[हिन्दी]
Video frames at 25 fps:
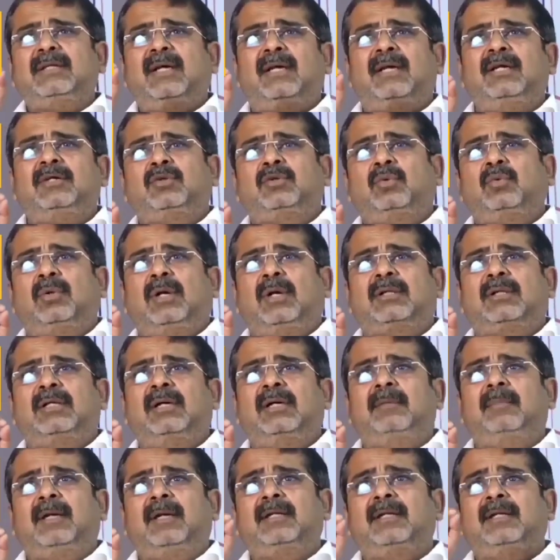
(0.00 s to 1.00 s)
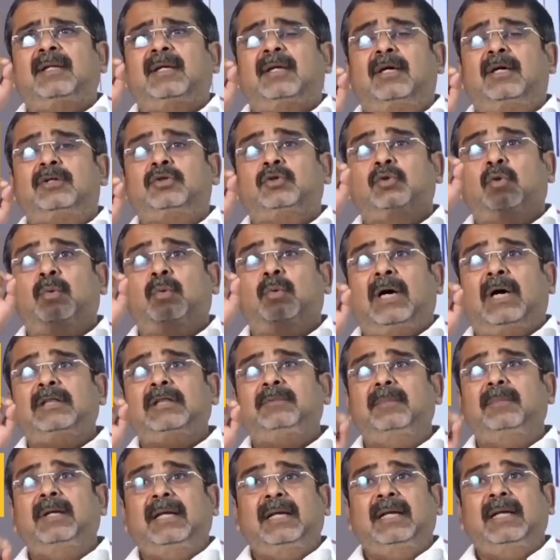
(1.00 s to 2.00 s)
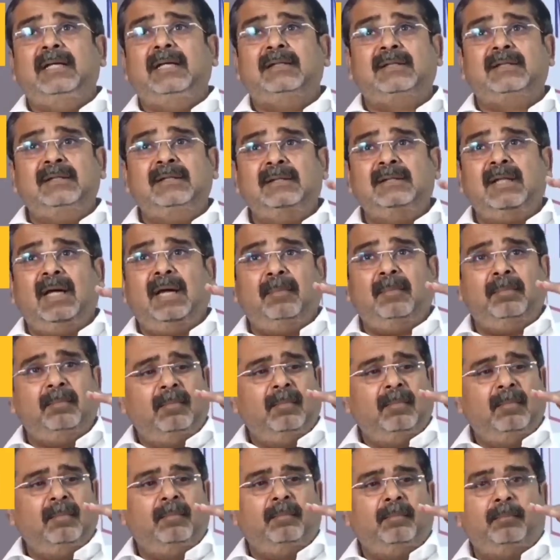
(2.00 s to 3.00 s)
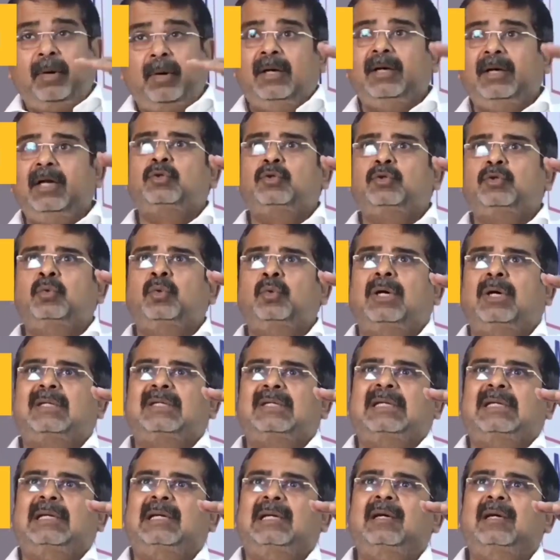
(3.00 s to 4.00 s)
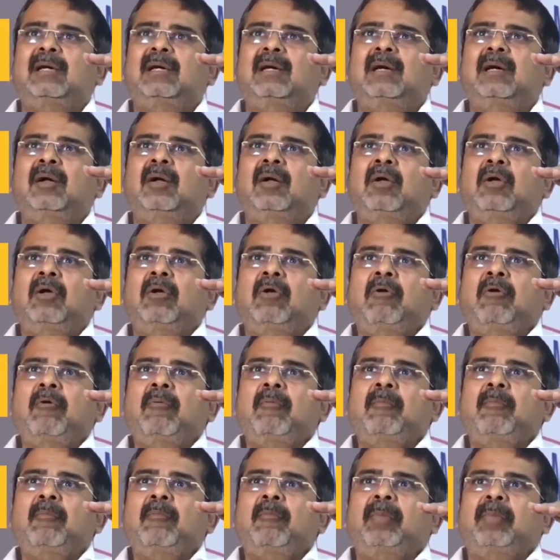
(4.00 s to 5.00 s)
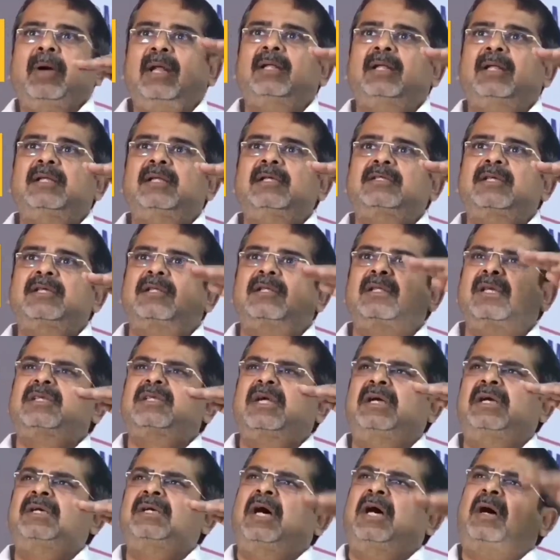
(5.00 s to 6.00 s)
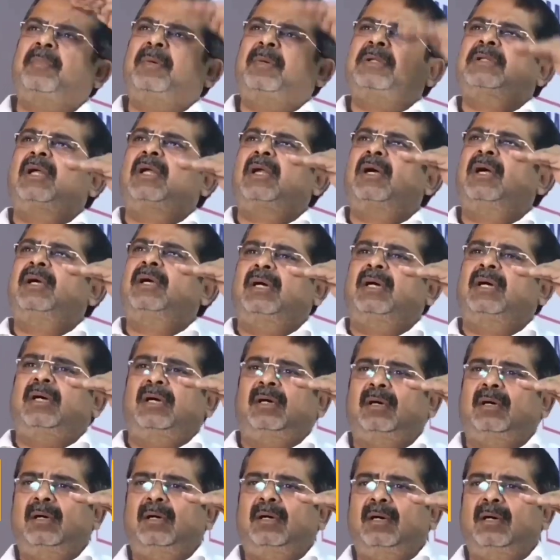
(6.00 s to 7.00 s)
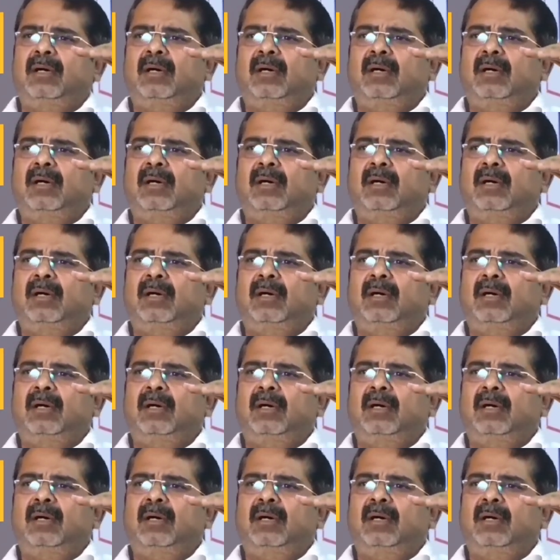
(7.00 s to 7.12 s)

लोग तैयारी शुरू करते हैं मैंने देखा शुरुआत में इतना पढ़ना शुरू करते हैं पहले दिन से दस घंटा पंद्रह घंटा